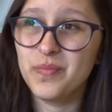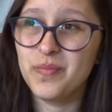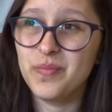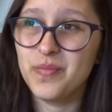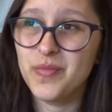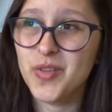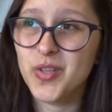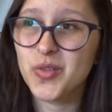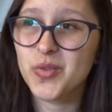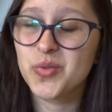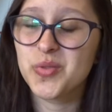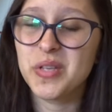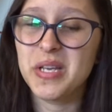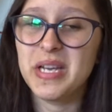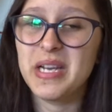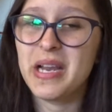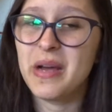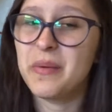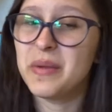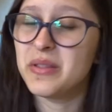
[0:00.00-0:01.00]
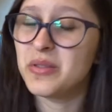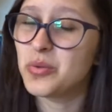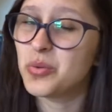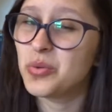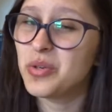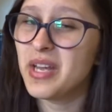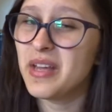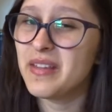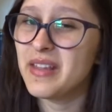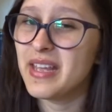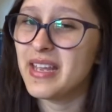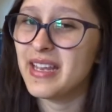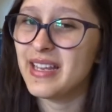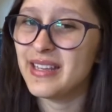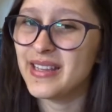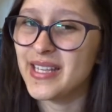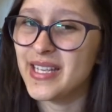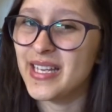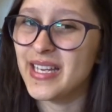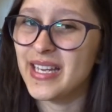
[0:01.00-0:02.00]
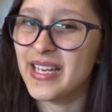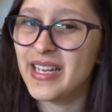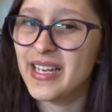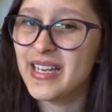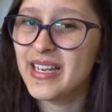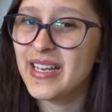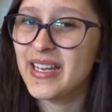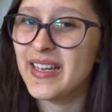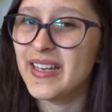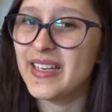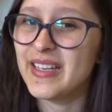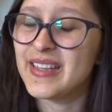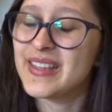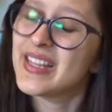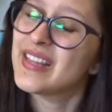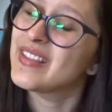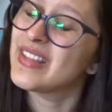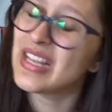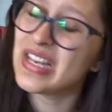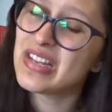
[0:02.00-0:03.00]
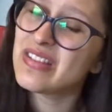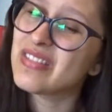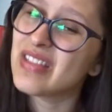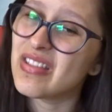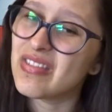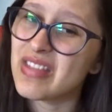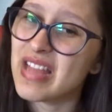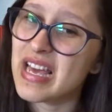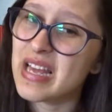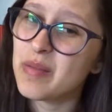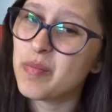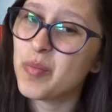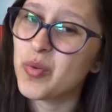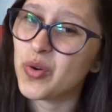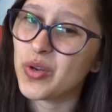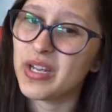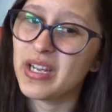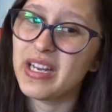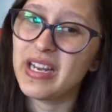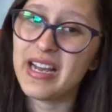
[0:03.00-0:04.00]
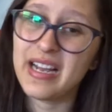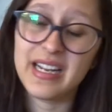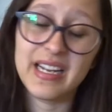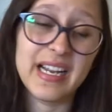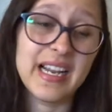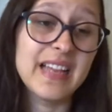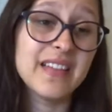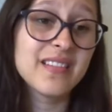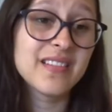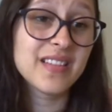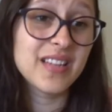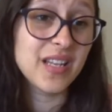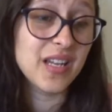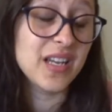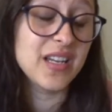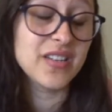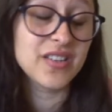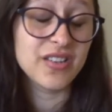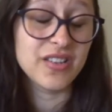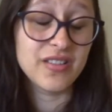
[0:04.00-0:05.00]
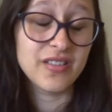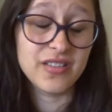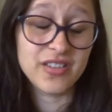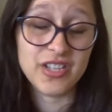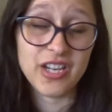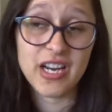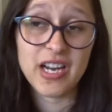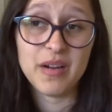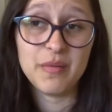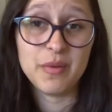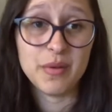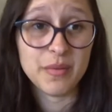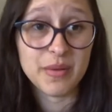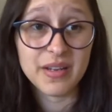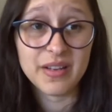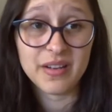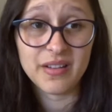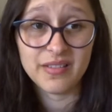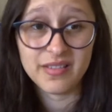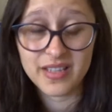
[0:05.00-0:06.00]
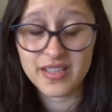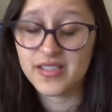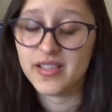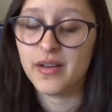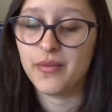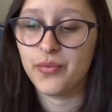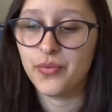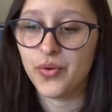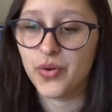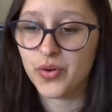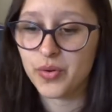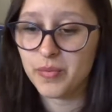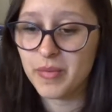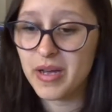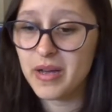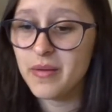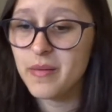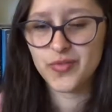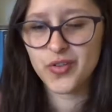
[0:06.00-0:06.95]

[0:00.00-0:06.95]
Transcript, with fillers: no sé, la aventura de, de intentar entender por qué la gente llega a vivir de esa forma.